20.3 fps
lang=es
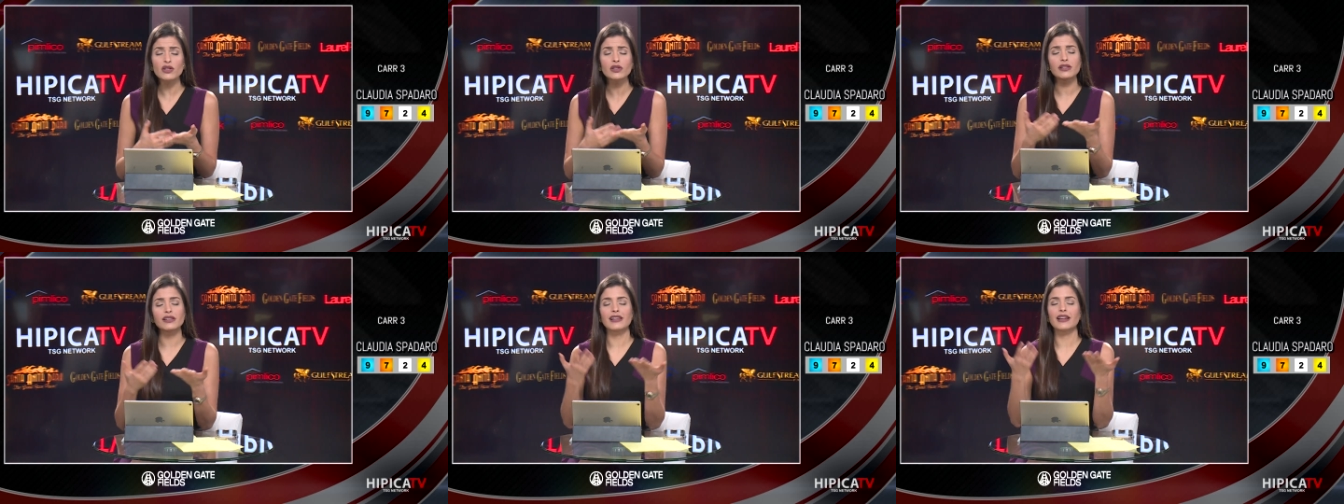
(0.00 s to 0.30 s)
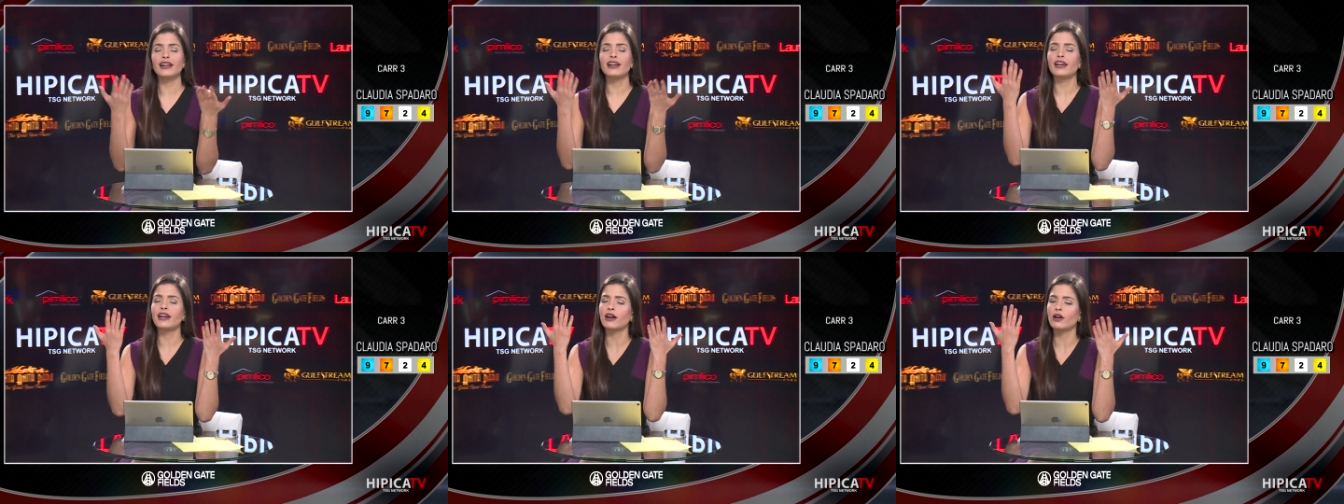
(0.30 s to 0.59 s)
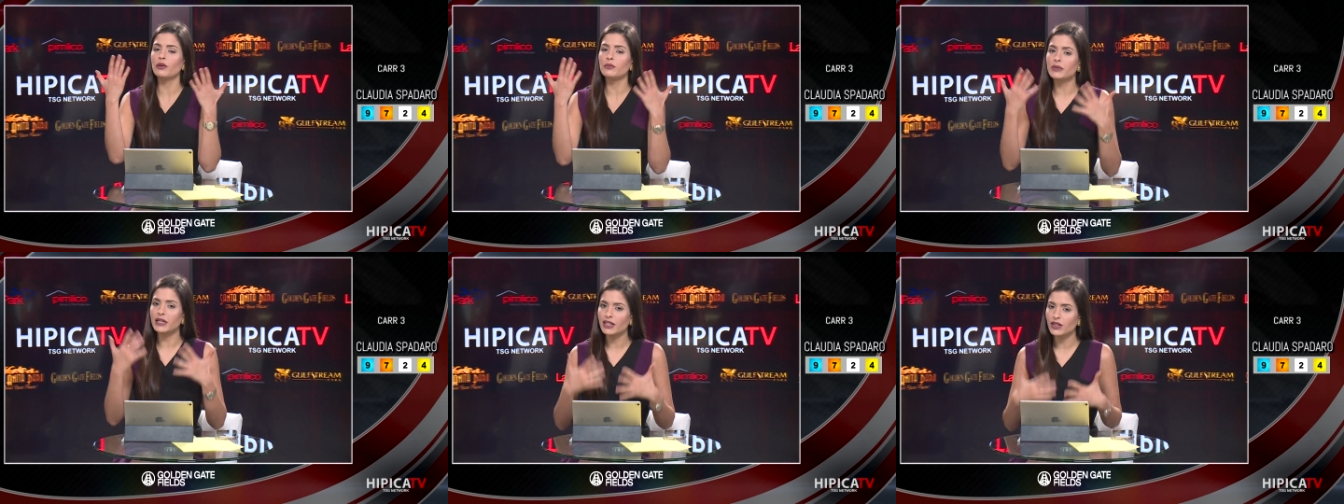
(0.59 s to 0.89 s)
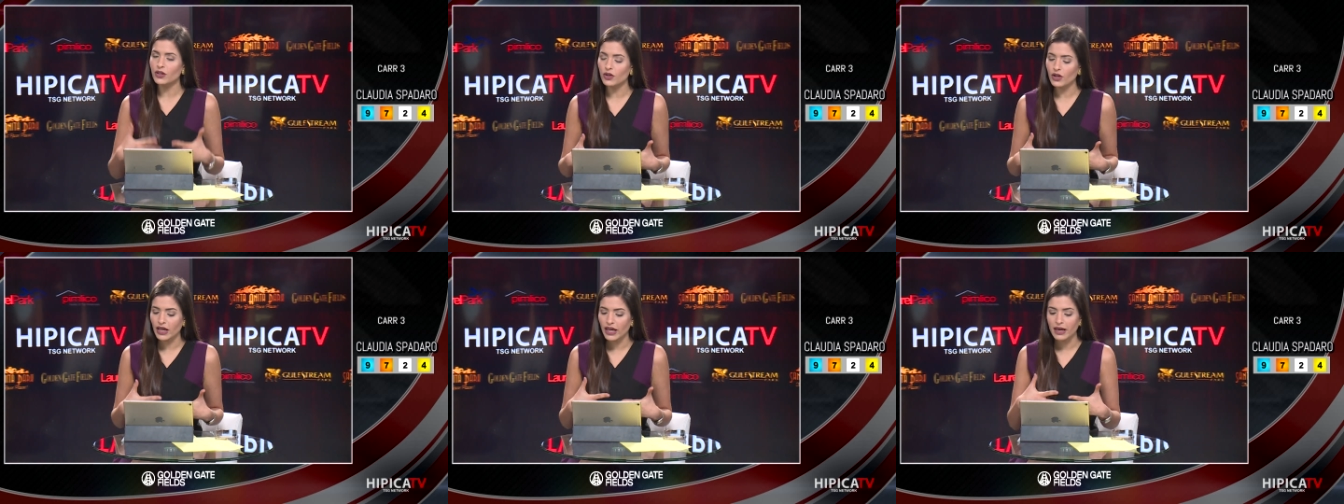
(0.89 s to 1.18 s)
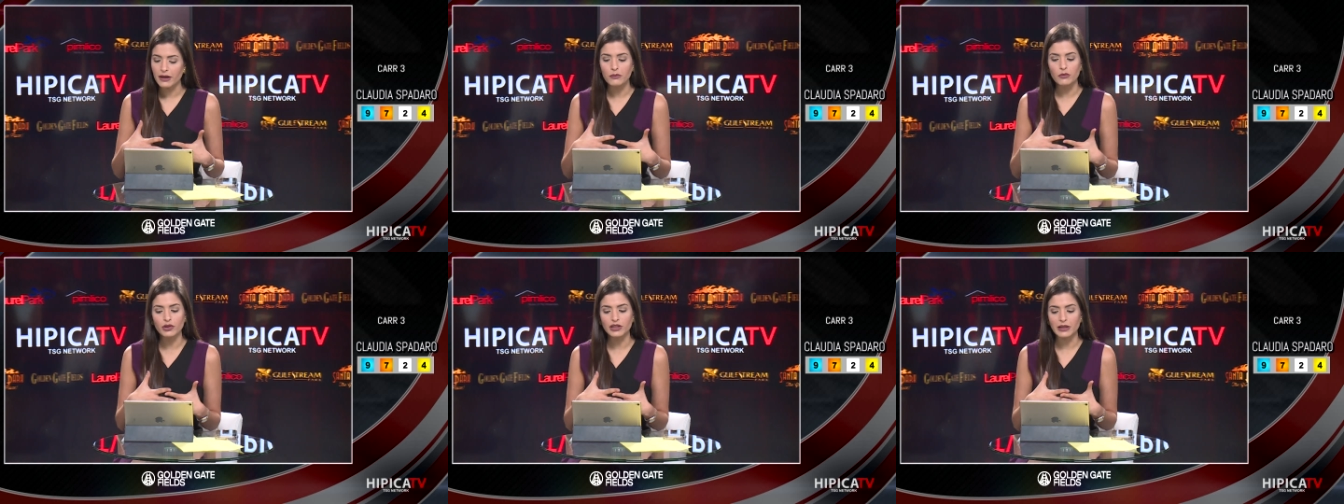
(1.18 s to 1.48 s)
así que les recomiendo que
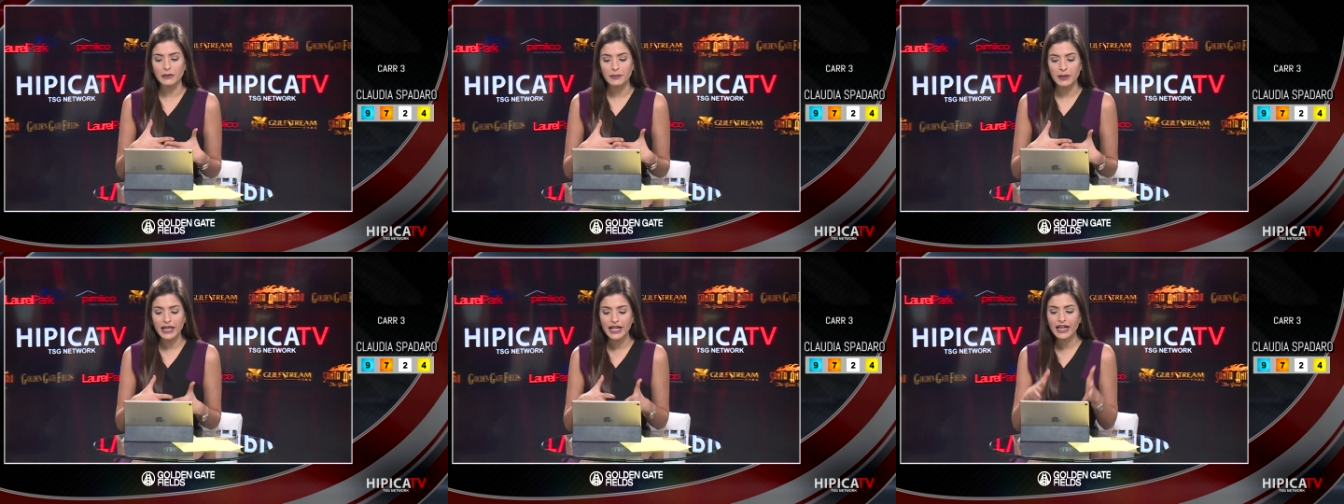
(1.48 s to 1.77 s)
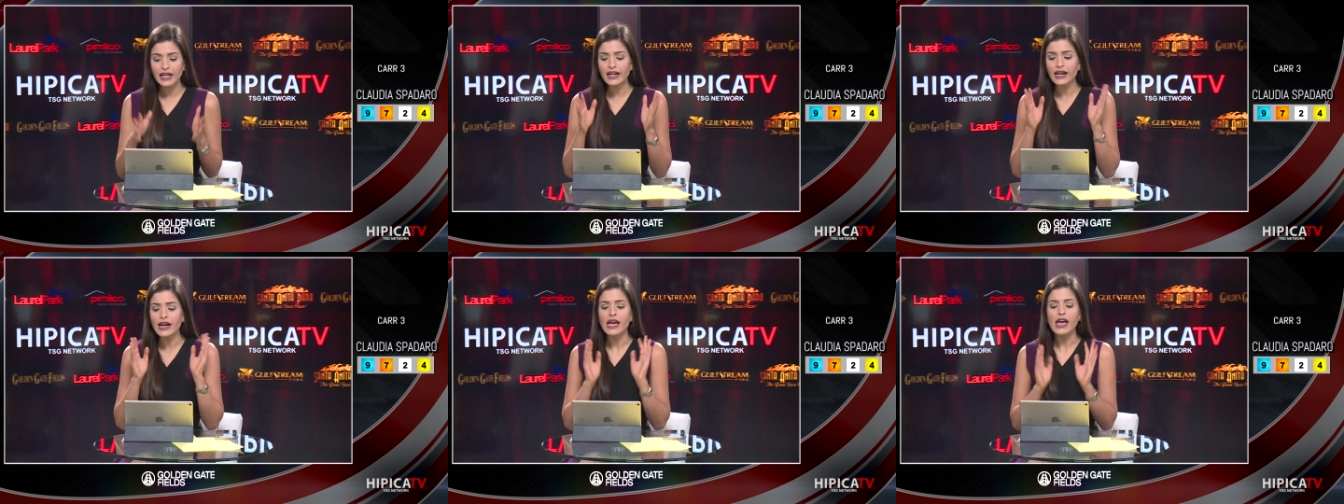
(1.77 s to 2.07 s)
multipliquen.